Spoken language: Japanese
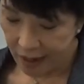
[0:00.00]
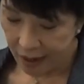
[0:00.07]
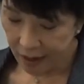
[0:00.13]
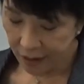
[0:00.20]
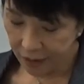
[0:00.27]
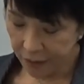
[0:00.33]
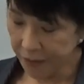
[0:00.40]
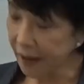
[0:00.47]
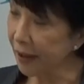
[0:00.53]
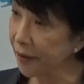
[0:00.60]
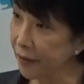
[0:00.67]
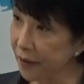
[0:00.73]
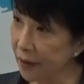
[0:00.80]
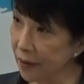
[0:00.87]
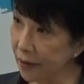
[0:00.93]
あの
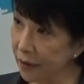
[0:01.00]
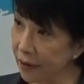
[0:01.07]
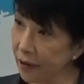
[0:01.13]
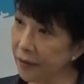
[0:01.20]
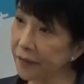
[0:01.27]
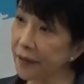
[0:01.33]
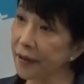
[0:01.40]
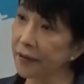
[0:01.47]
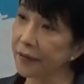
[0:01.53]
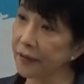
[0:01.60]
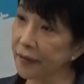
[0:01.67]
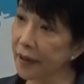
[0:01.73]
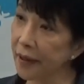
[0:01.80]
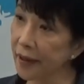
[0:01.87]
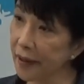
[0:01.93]
私自身はです
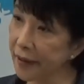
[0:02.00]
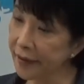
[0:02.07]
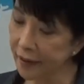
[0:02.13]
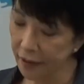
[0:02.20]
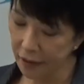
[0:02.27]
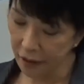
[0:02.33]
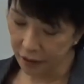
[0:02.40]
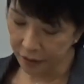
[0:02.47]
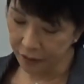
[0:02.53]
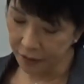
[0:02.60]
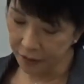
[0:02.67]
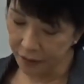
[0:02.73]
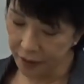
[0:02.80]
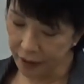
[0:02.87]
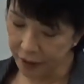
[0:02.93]
ね平成
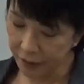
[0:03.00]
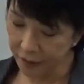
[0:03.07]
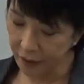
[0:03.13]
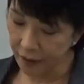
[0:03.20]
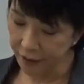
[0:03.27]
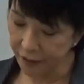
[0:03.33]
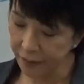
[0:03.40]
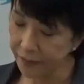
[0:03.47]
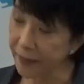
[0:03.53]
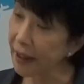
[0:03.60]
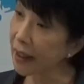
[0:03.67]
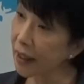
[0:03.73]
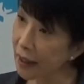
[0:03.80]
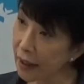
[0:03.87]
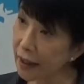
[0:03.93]
24年9月3
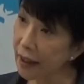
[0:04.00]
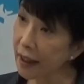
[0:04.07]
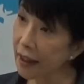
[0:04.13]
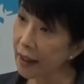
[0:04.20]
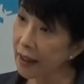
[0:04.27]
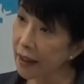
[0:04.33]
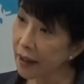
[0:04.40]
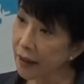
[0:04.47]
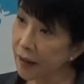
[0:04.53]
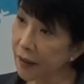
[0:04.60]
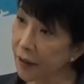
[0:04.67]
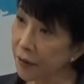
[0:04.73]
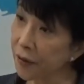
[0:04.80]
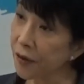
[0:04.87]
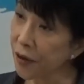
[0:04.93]
日にこ
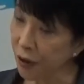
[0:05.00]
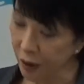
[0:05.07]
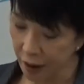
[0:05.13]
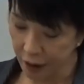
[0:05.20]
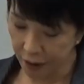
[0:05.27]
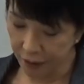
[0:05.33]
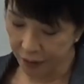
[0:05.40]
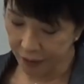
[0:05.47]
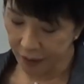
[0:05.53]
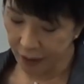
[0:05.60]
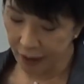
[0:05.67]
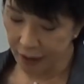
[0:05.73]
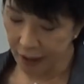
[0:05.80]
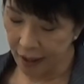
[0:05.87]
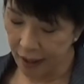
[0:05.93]
れゆうちょ銀行
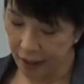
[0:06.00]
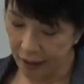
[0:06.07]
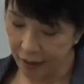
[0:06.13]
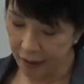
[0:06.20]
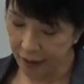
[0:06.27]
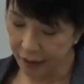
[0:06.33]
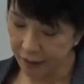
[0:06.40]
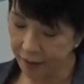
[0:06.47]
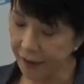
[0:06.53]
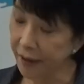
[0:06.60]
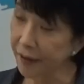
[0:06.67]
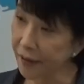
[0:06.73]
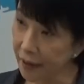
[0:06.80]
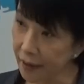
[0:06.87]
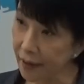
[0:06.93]
から申
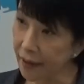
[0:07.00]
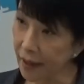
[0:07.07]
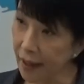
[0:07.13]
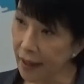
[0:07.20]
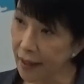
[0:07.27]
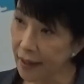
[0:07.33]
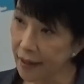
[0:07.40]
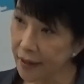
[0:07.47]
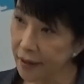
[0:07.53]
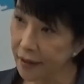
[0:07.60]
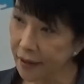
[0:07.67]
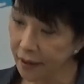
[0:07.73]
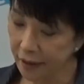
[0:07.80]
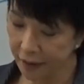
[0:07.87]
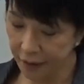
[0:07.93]
請のあった
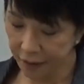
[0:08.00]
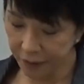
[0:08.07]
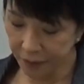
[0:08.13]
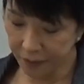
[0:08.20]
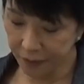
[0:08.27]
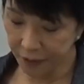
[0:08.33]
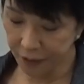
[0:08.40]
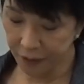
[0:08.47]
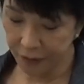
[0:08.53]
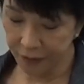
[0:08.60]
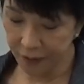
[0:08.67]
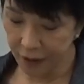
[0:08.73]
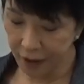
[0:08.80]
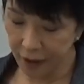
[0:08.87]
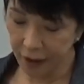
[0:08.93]
新規業務
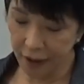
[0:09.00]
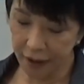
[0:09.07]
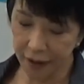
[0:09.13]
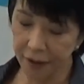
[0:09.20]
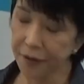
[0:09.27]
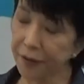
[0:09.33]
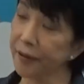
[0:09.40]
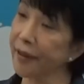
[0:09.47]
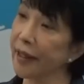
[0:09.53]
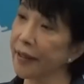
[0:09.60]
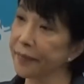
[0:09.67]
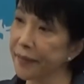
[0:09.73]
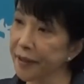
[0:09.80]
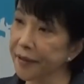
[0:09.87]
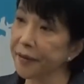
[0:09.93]
の認可でござ
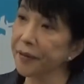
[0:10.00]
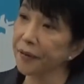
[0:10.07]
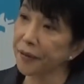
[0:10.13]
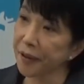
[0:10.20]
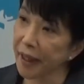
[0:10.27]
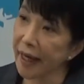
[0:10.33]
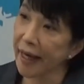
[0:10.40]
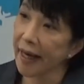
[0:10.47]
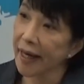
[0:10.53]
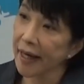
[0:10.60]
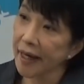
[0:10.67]
いますので